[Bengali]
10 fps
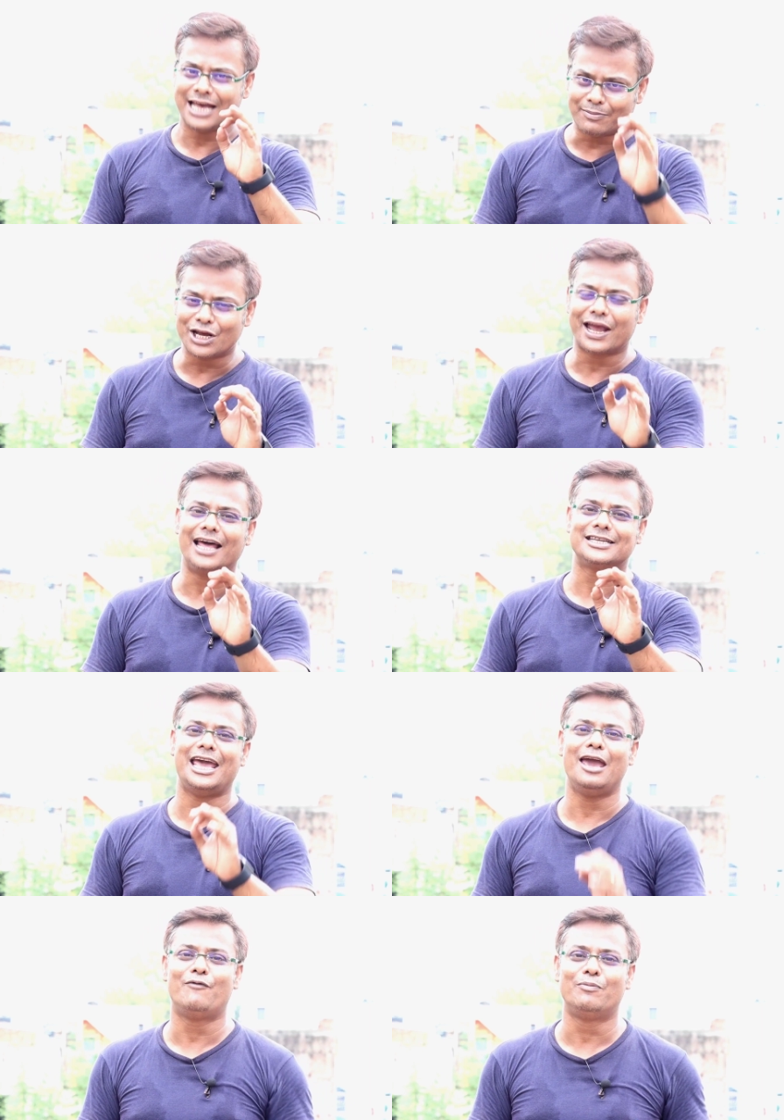স্যামসাং
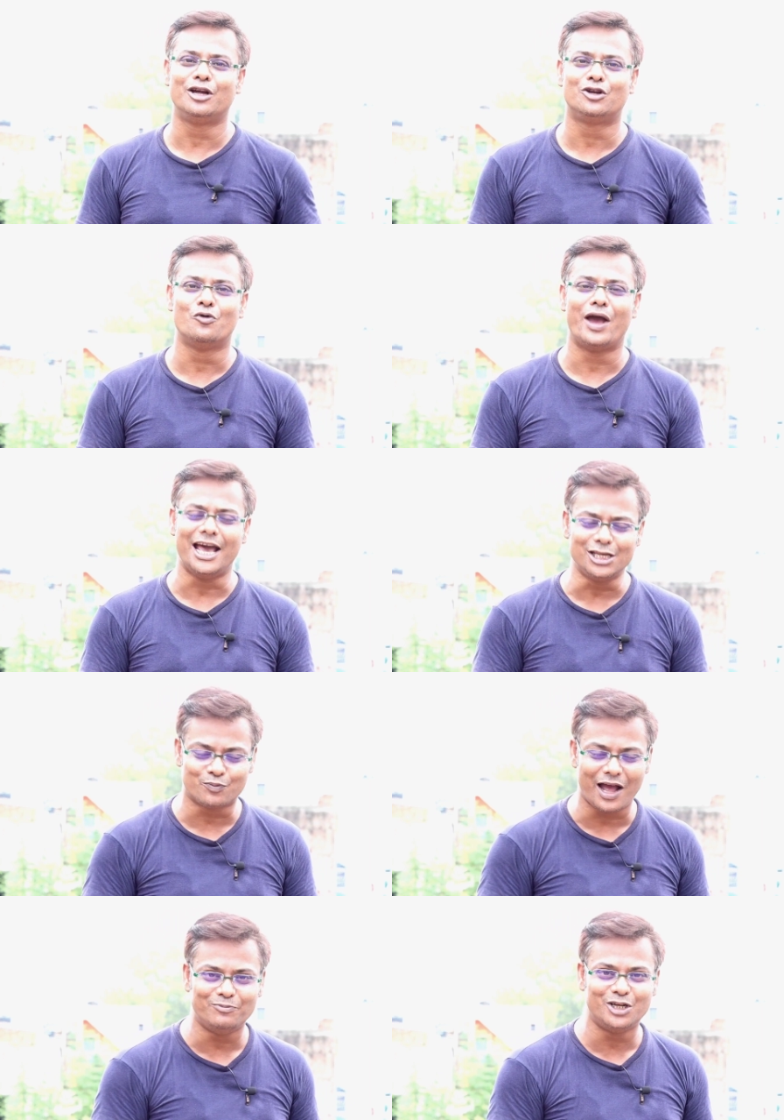গ্যালাক্সি এ ফিফটি টু এস
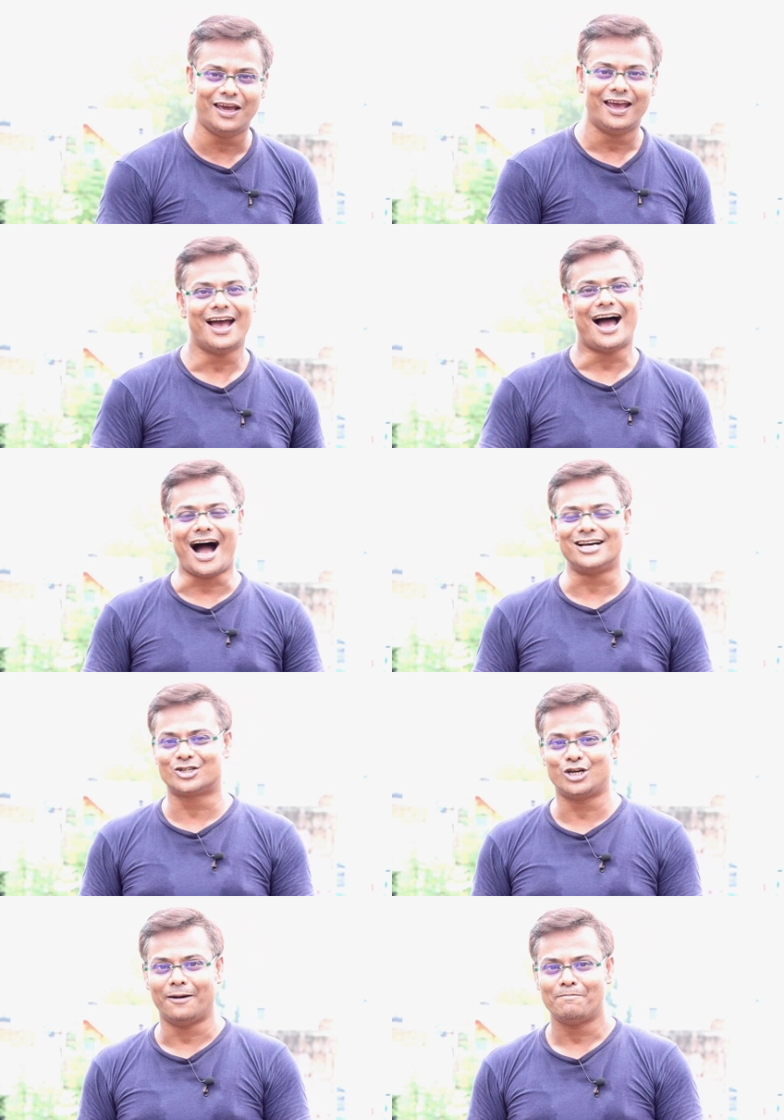ফাইভ জি
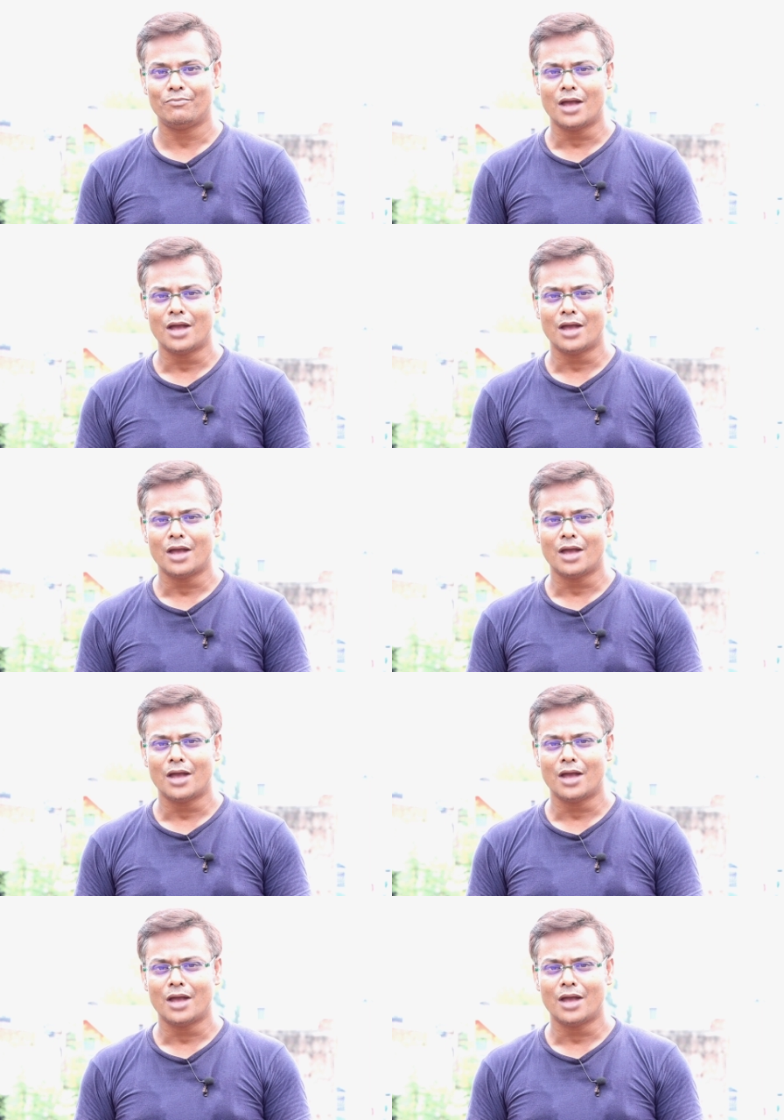আসছে